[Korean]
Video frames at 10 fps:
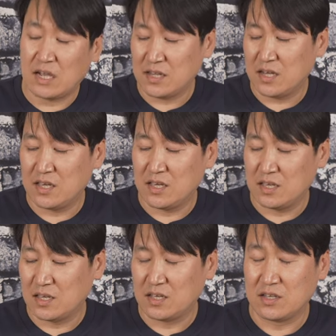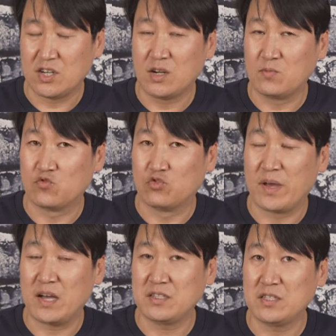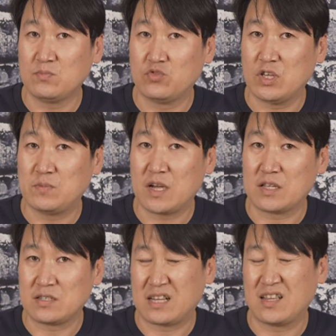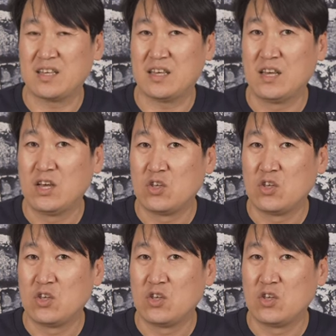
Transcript: 상당히 이 처음 구매하시는 분 입장에서는 상당히